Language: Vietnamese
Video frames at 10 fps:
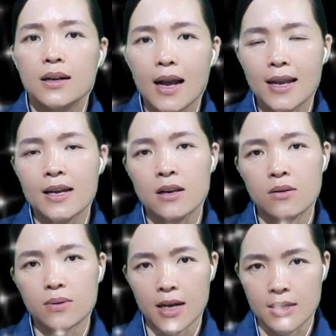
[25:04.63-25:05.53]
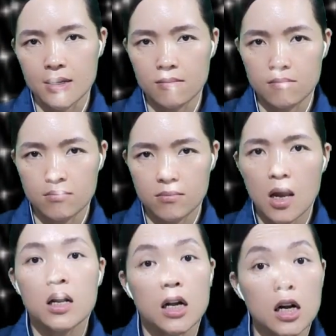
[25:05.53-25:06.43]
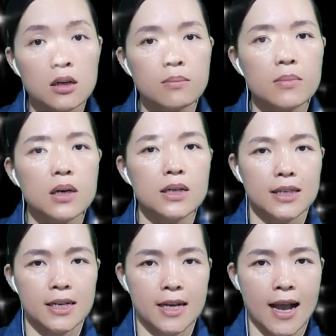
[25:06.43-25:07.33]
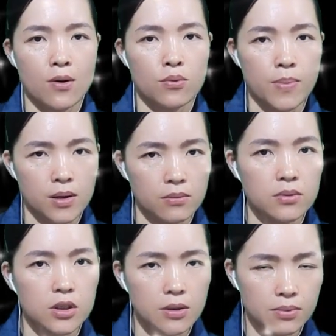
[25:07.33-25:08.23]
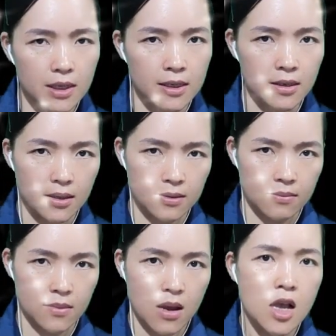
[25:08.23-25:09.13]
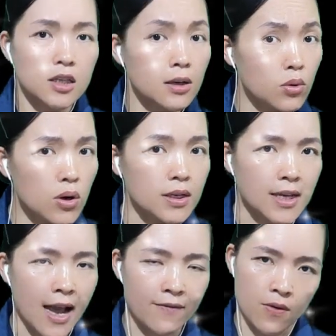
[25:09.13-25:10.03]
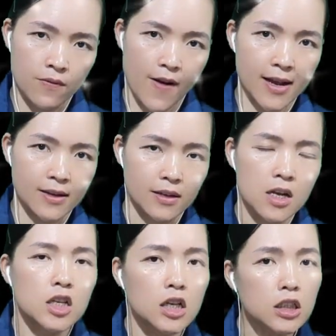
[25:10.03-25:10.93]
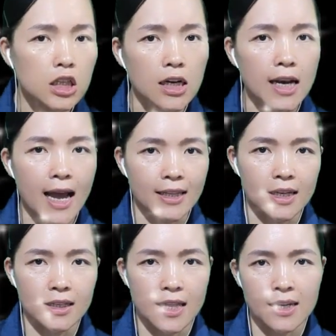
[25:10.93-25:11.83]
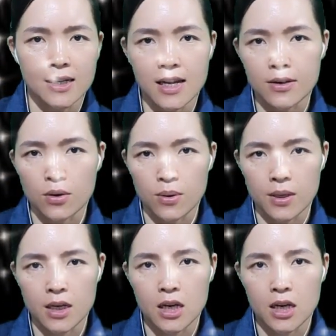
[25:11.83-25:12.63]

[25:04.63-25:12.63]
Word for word: Ngay lúc ấy, cơn mưa trên cao bỗng chốc lớn hơn. Trong ngôi nhà vọng vang những tiếng la thất thanh liên hồi.